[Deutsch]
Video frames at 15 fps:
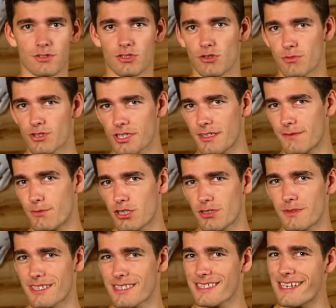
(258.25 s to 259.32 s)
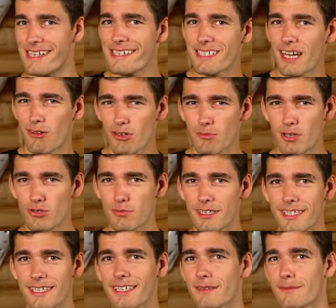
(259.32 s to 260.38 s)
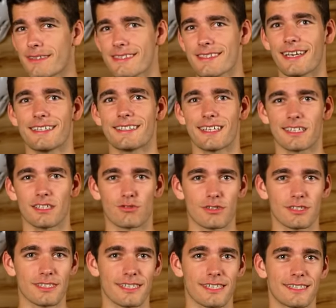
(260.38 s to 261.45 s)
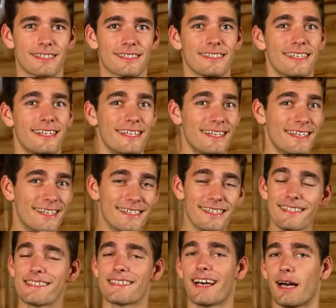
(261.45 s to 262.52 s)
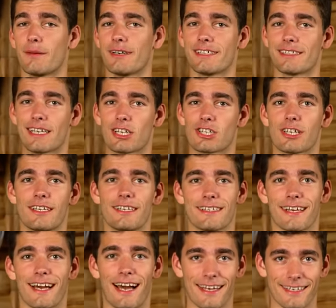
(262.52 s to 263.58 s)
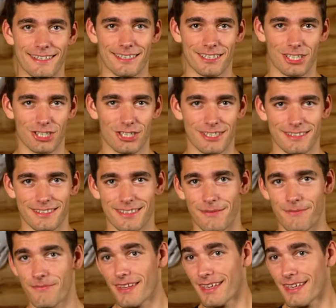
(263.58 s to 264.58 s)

Unter Umständen würde ich mir das Zelten auch noch mal überlegen, wenn es drei Tage durchregnet ist aber an der Stelle eine andere Geschichte.